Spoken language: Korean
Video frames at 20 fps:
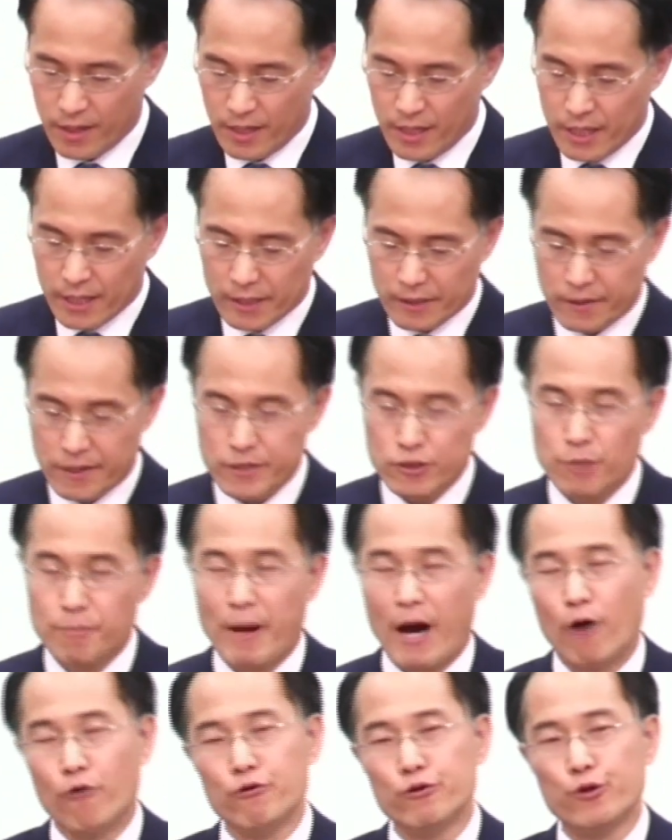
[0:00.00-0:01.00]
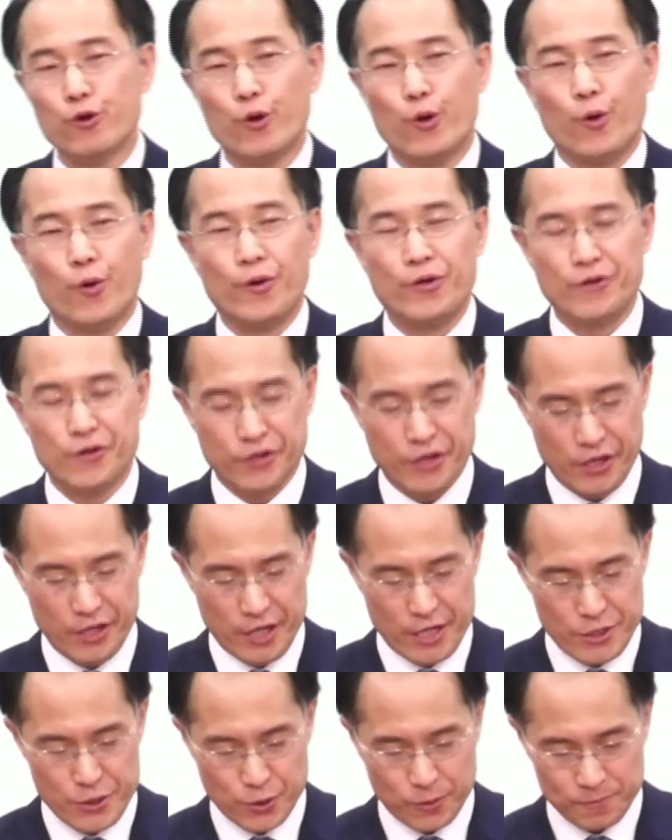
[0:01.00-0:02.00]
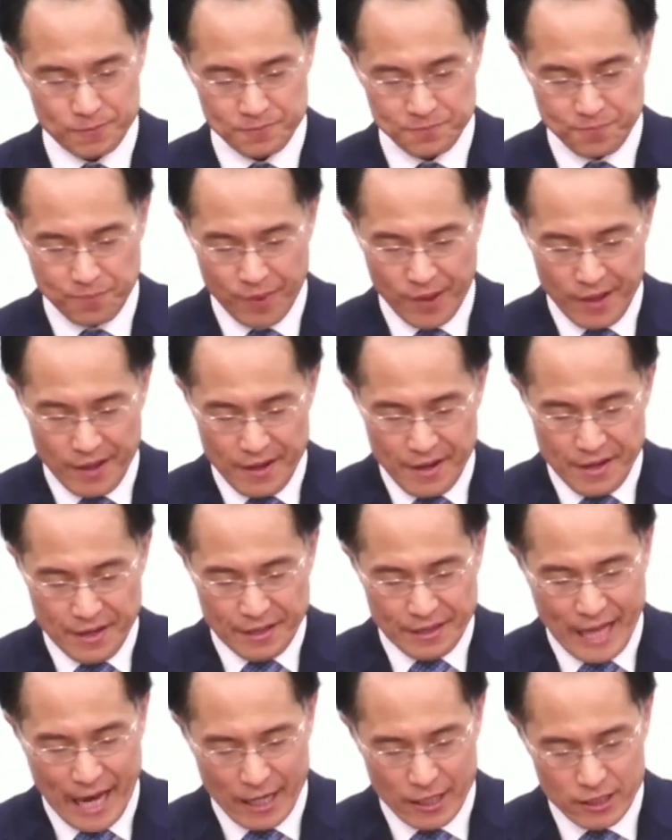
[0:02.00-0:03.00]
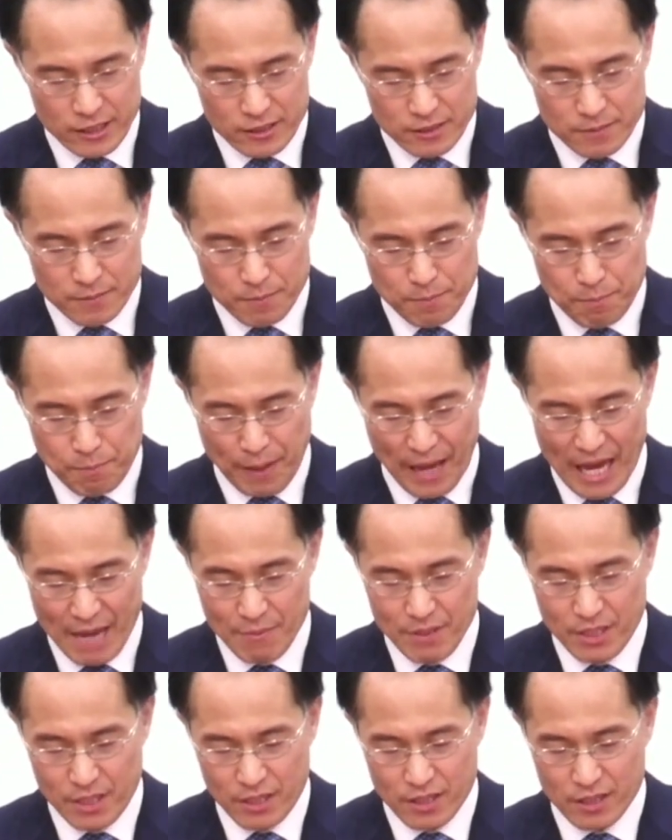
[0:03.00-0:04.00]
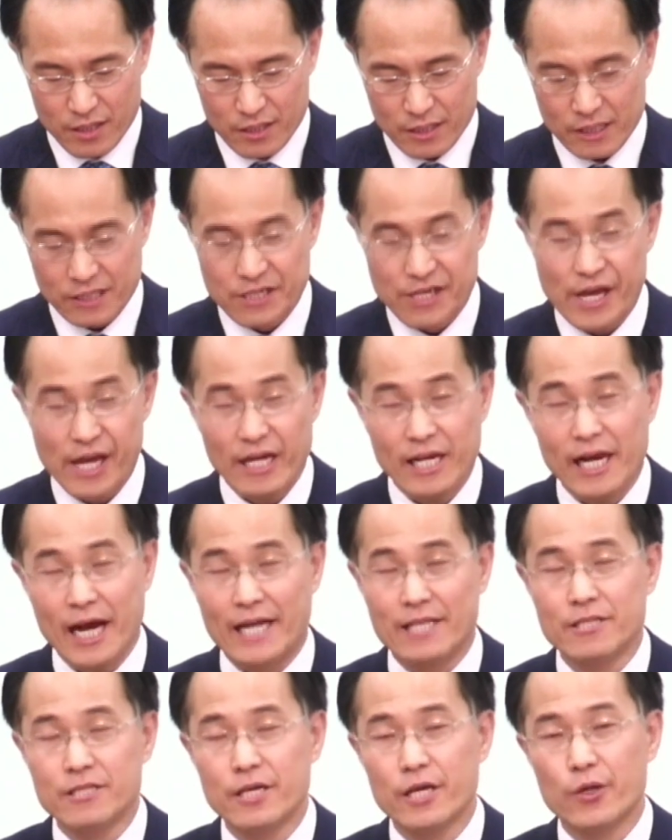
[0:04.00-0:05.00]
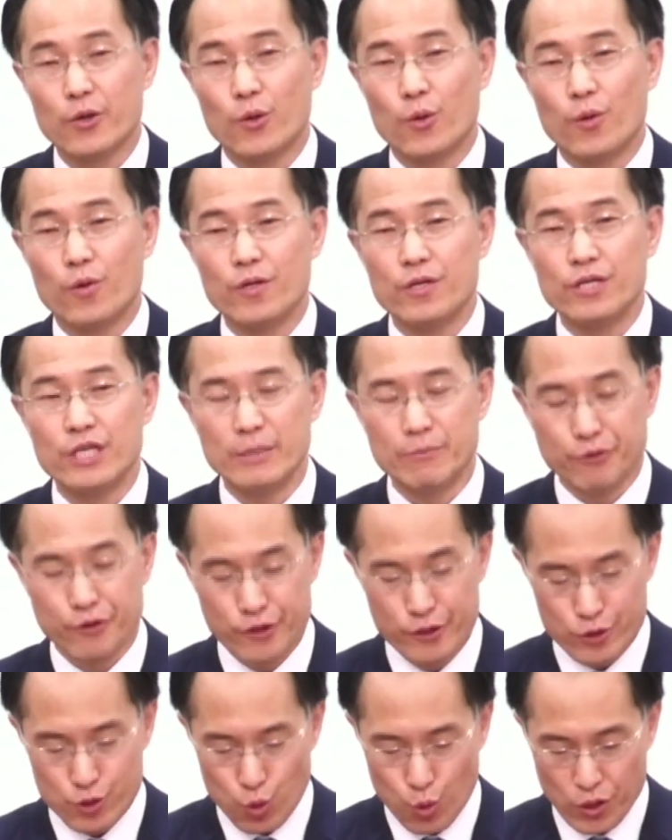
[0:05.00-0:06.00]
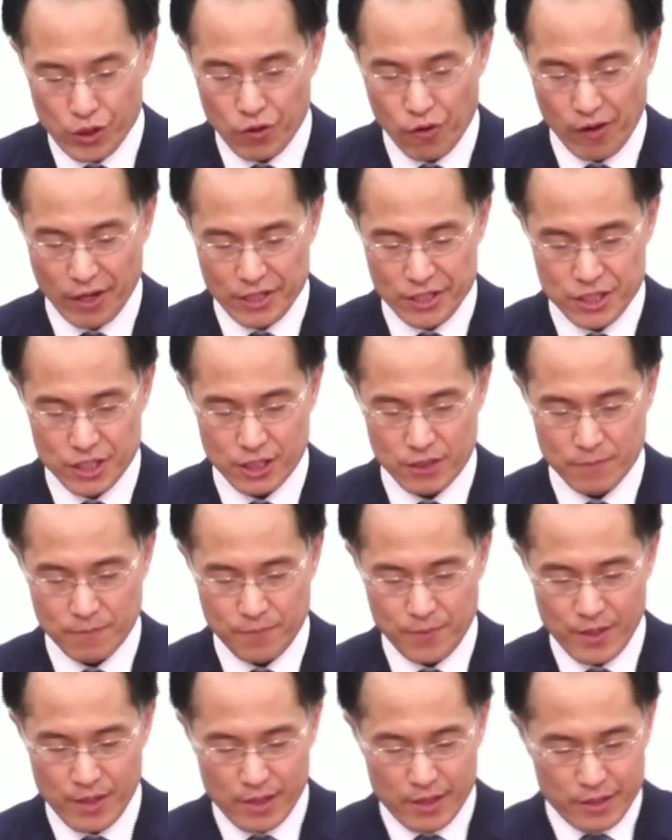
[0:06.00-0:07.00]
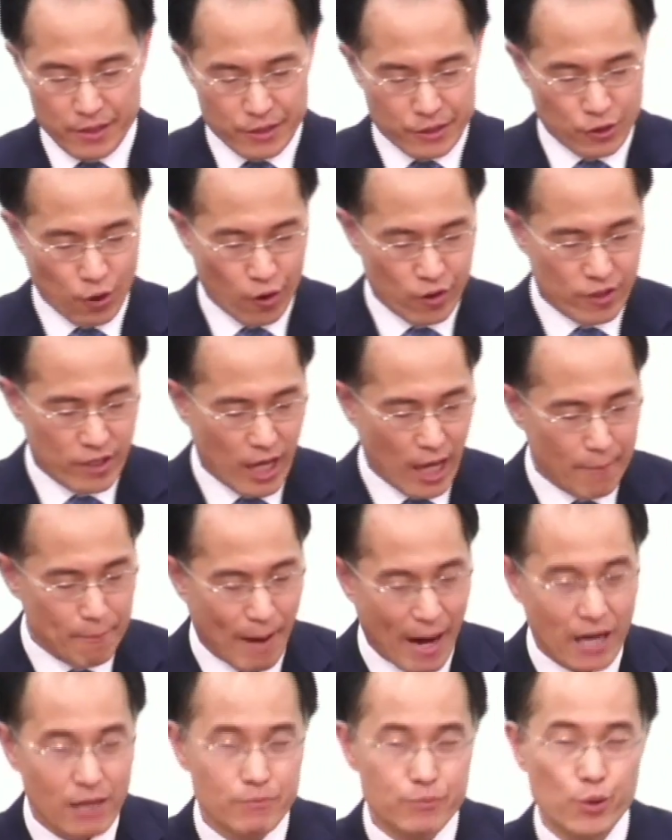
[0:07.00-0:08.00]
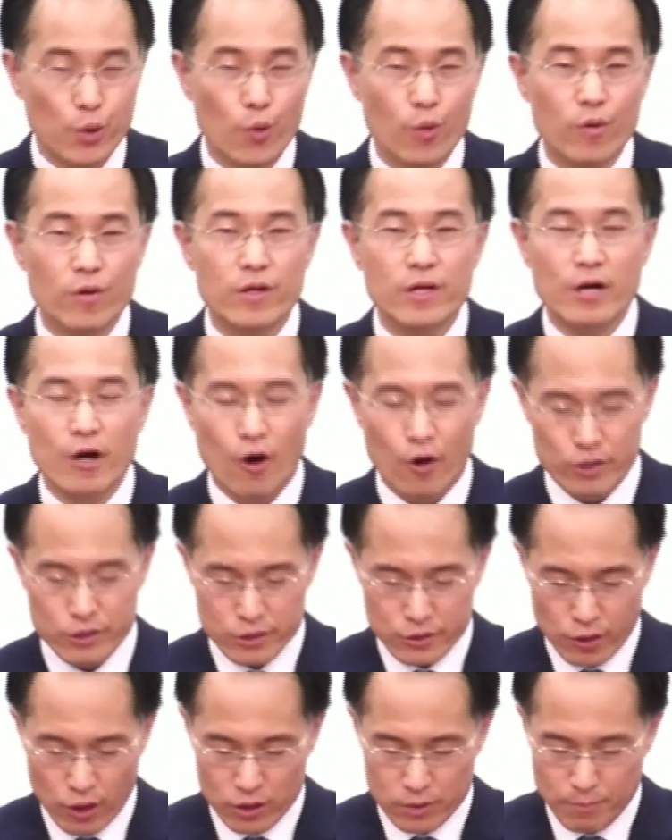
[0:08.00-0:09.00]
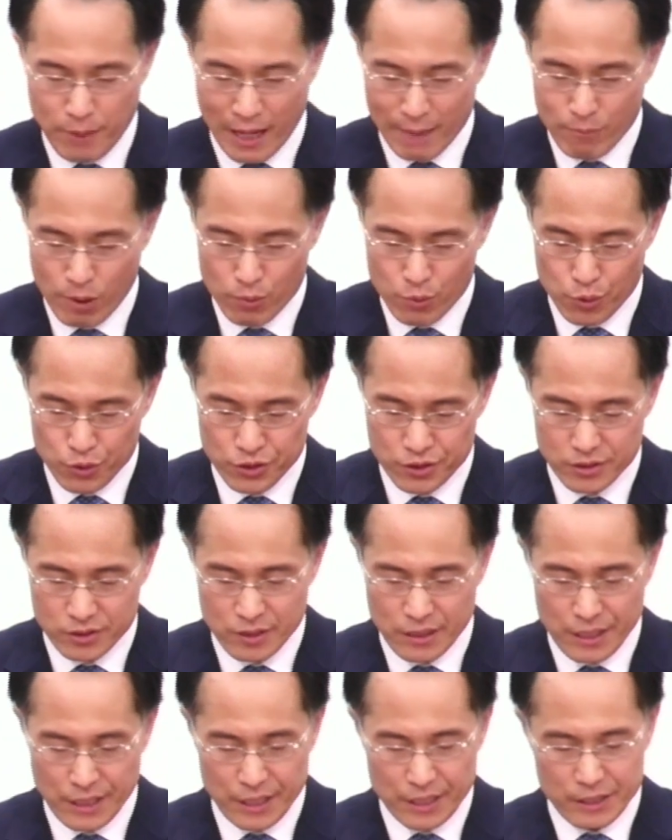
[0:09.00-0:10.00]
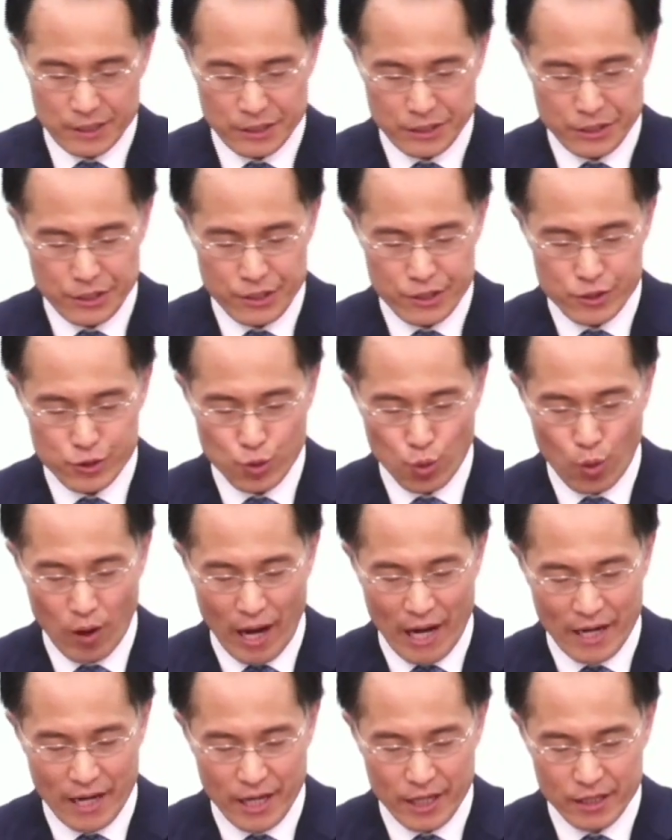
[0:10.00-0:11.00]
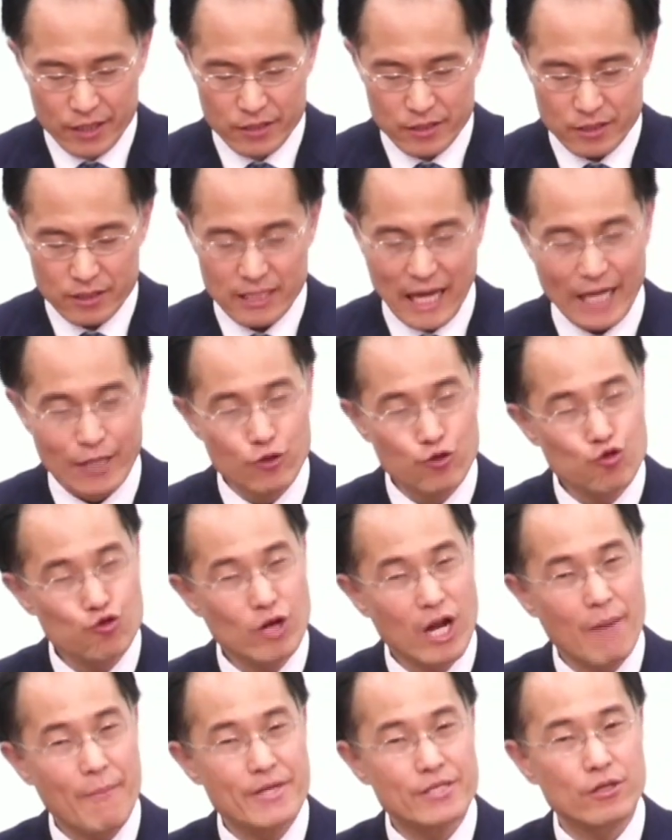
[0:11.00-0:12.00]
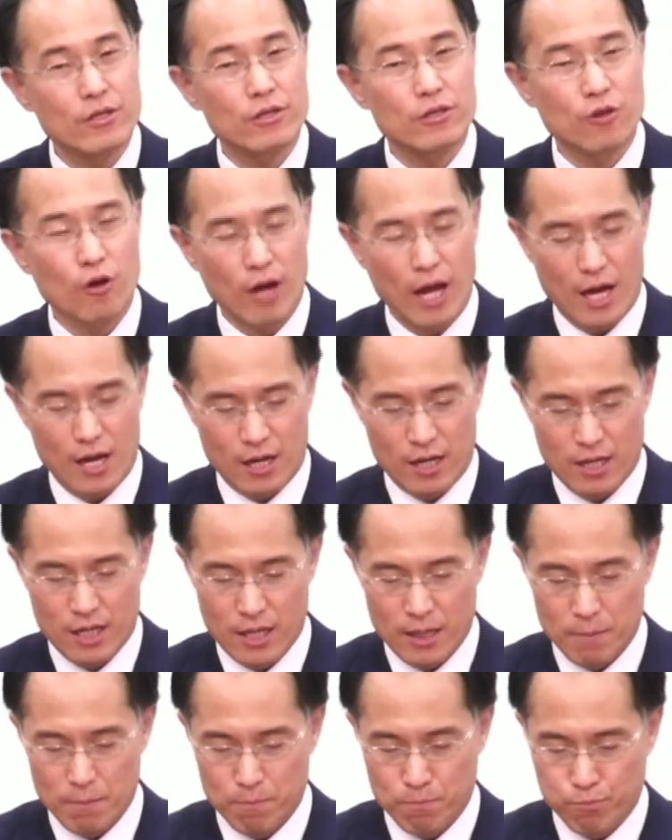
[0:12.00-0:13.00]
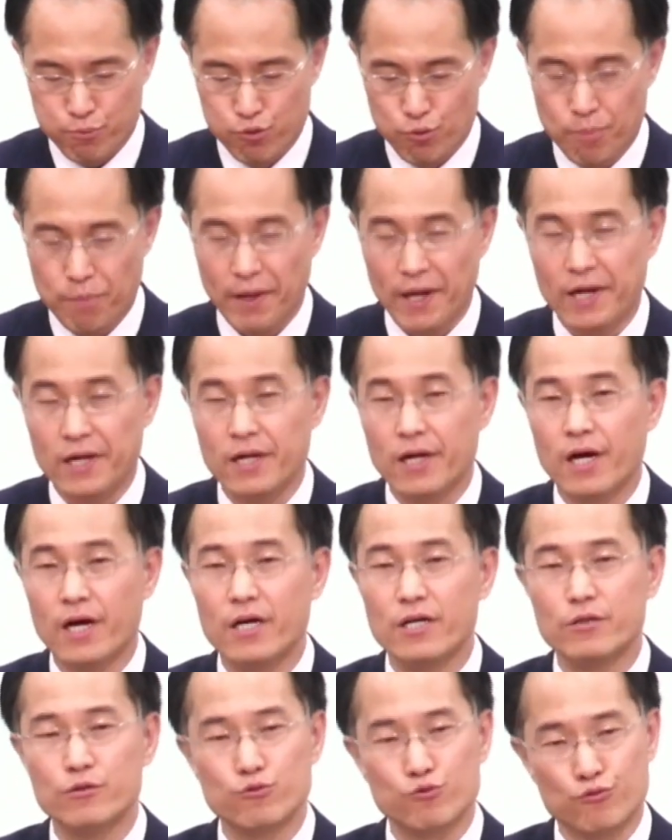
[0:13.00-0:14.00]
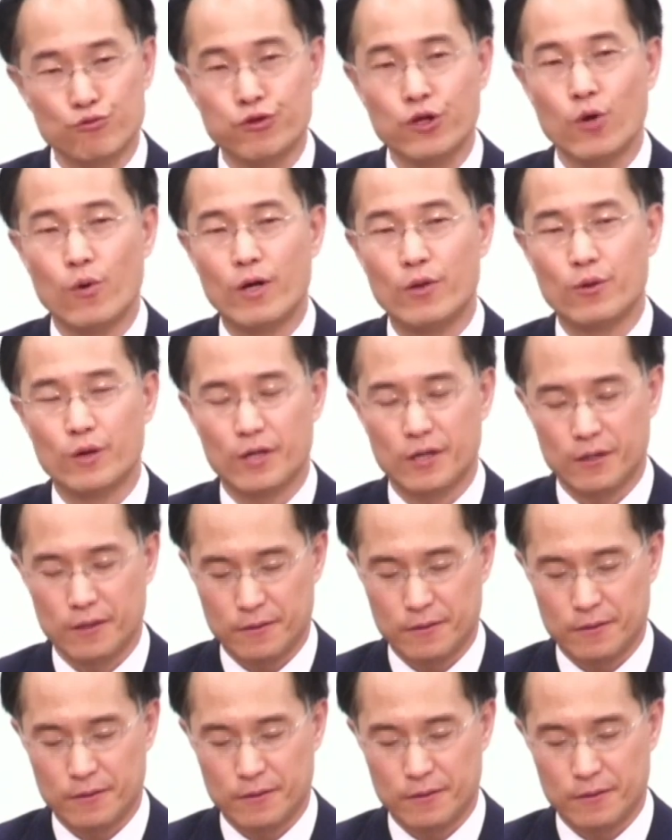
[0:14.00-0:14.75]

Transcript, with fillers: 그래서 바울도 이렇게 얘기하죠. 나는 뱀이 그의 간계로 이불을 속인 것 같이 너희의 마음도 어떤 방법으로든 그리스도 안에 있는 단순함에서 떠나 부패할까 두려워하노라.